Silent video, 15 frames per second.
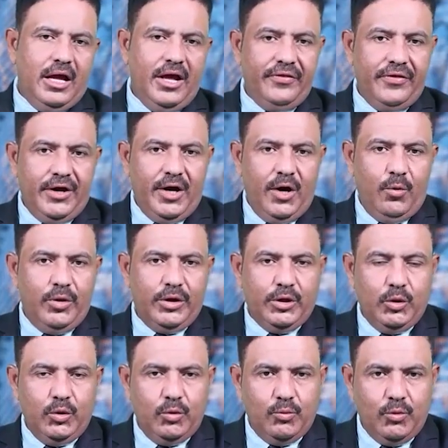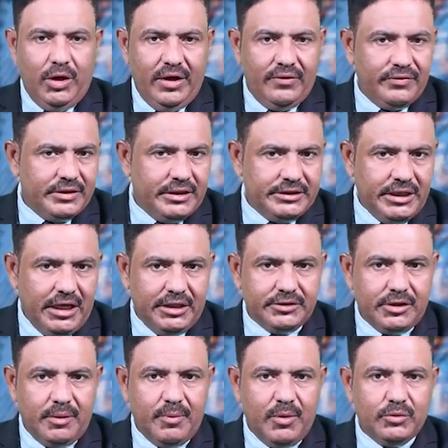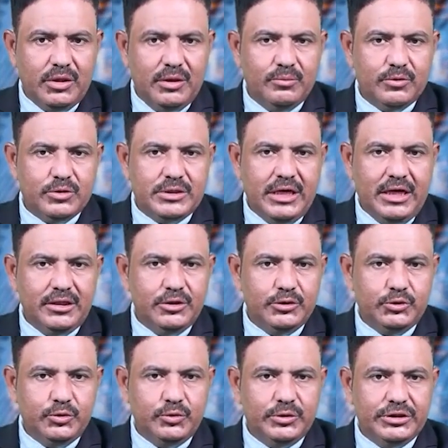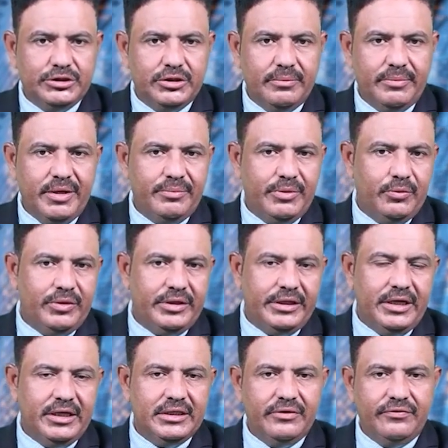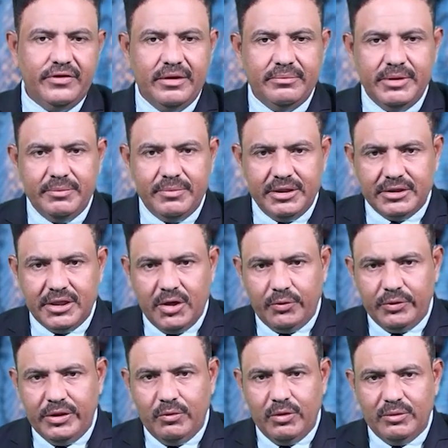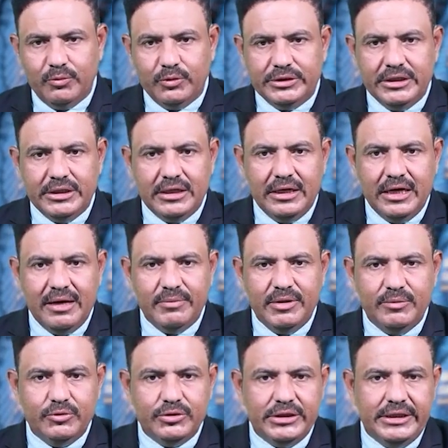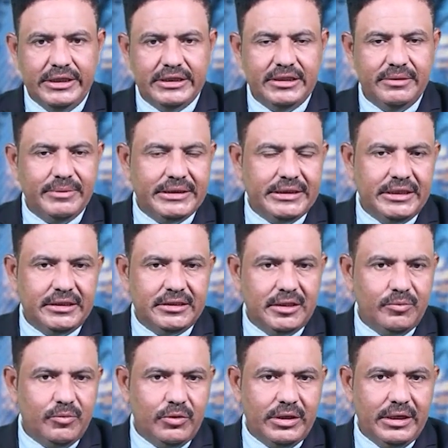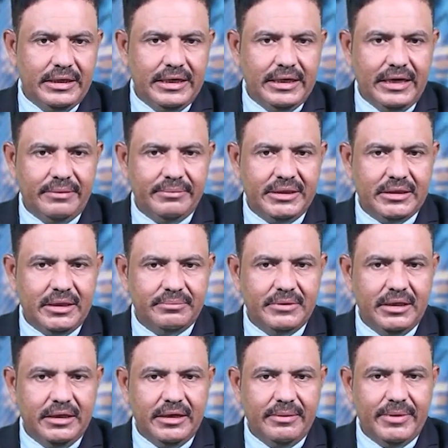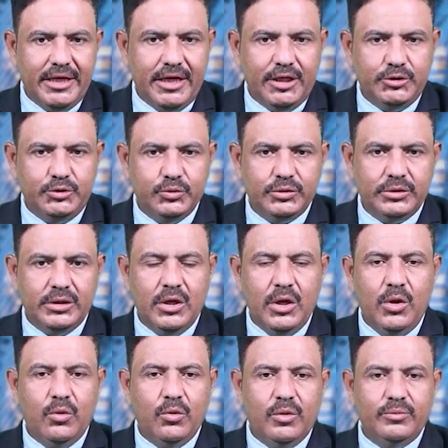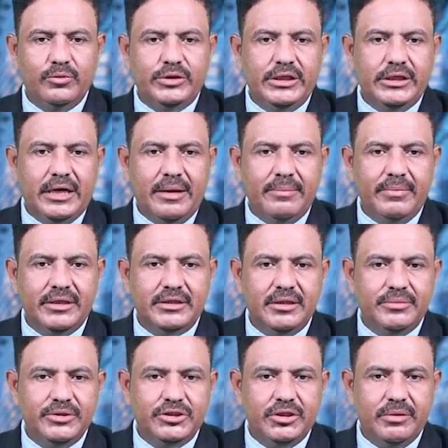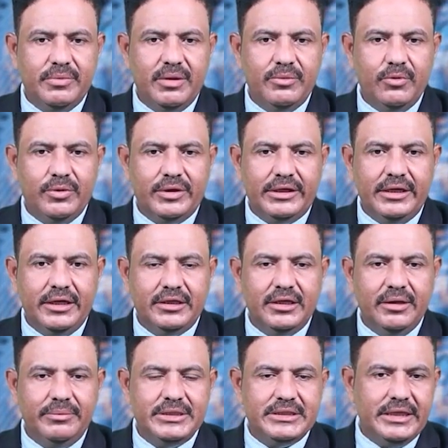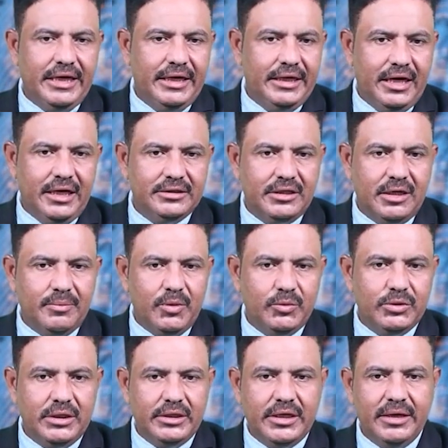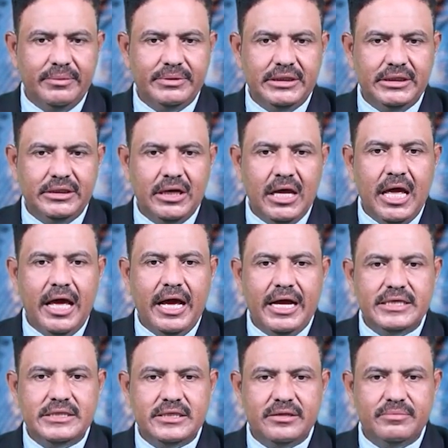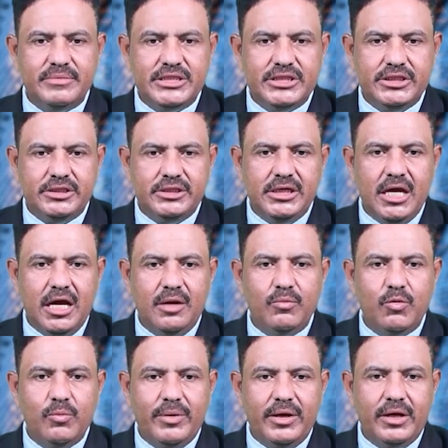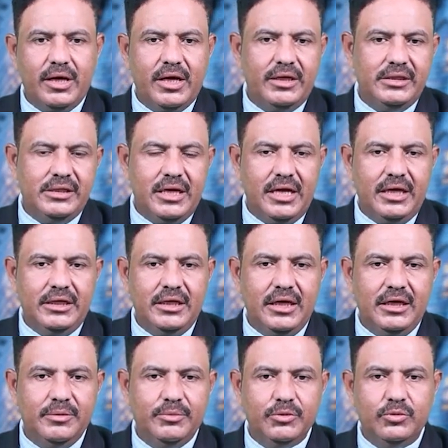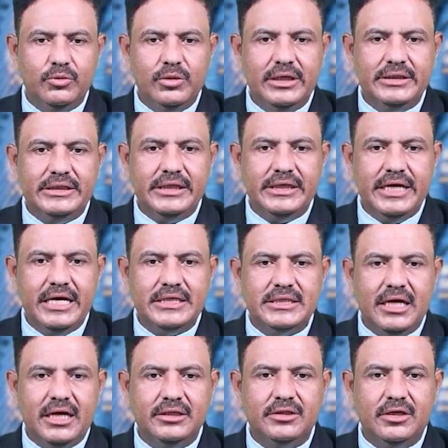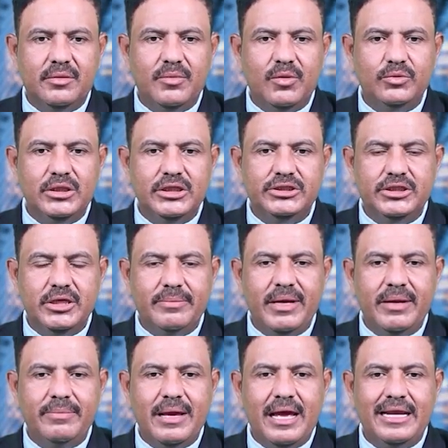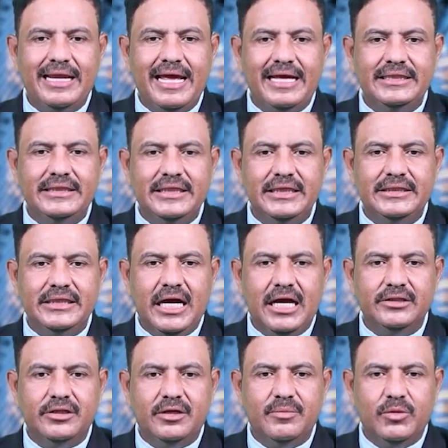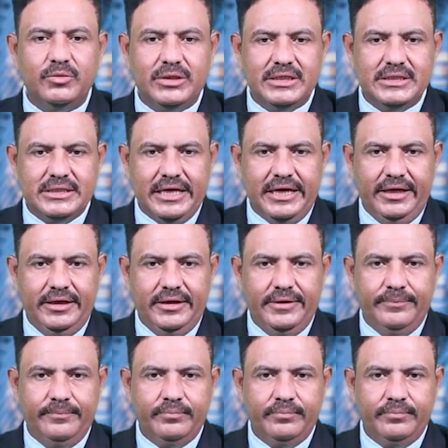حضر وكيل محافظة حضرموت المساعد لشؤون الشباب والرياضة فهمي بضاوي والمدير العام لمديرية مدينة المكلا العميد عبد الله بايع شود ومدير عام مكتب الشباب والرياضة بساحل حضرموت الكابتن حسن مسجدي المباراة النهائية لبطولة كأس حضرموت للشباب لأندية حضرموت الساحل